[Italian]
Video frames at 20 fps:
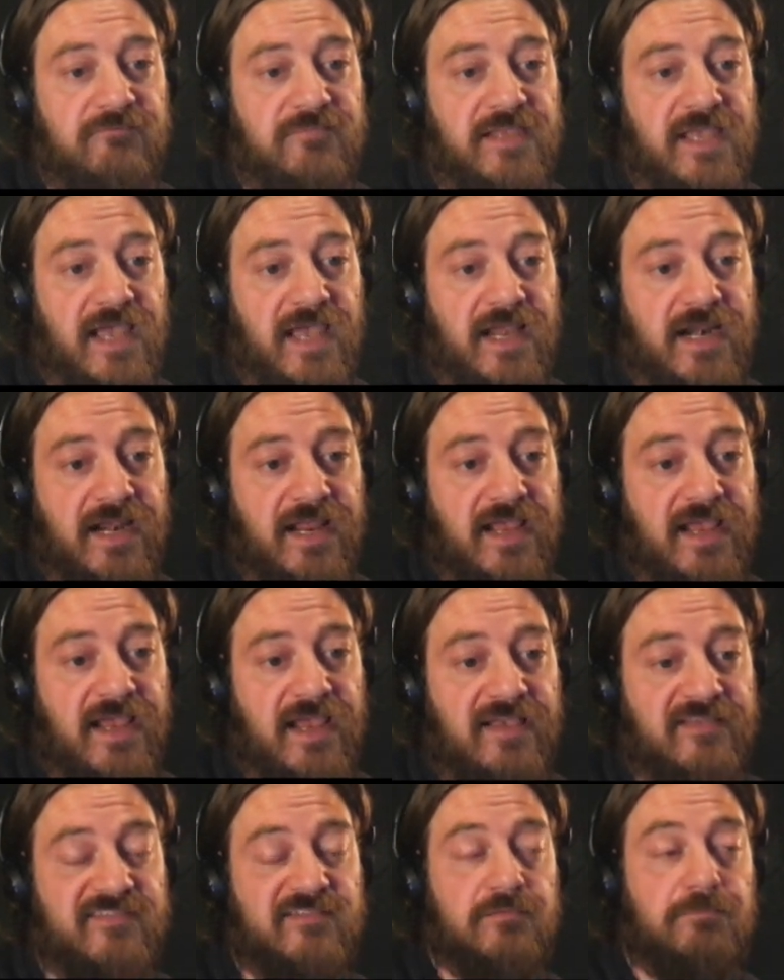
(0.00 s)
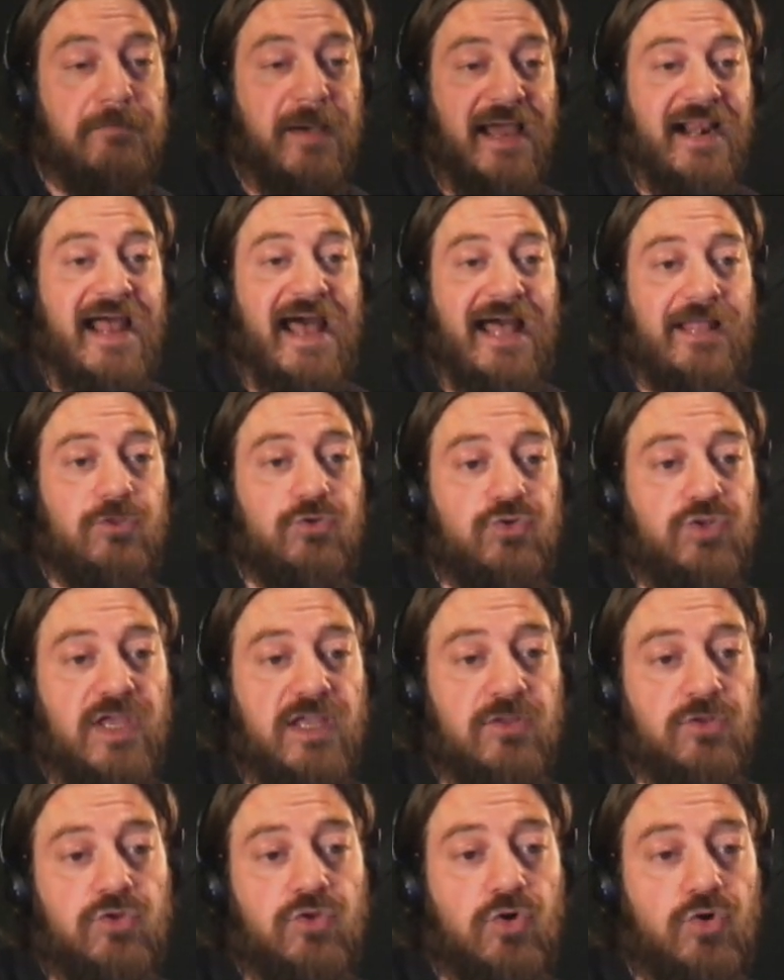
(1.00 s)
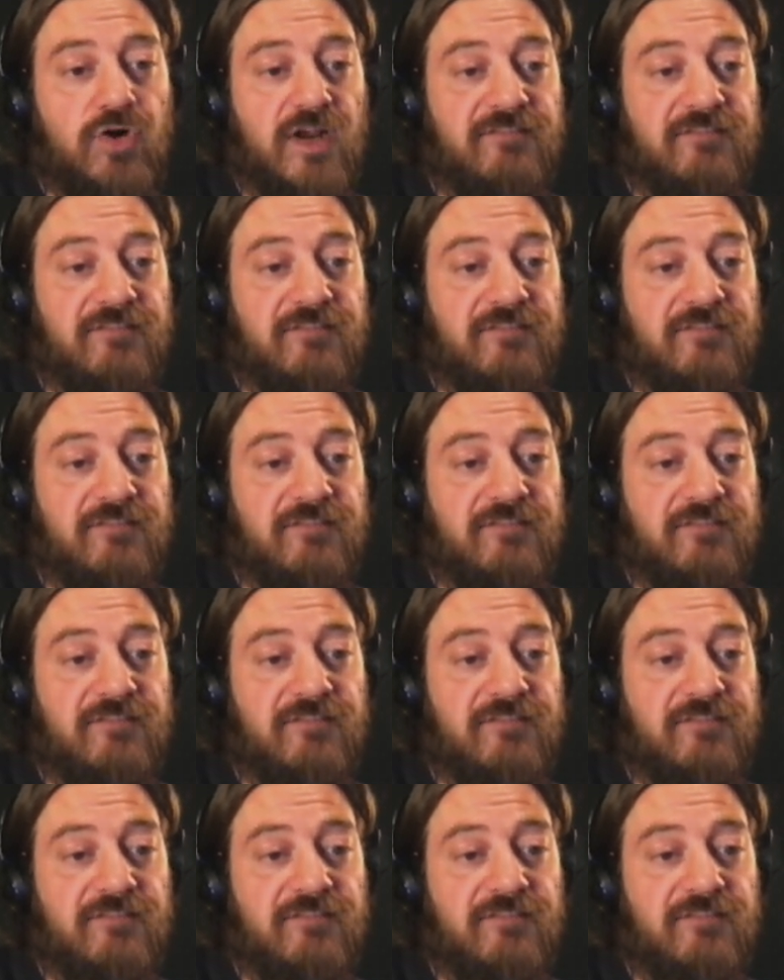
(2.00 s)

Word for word: viene sparato dentro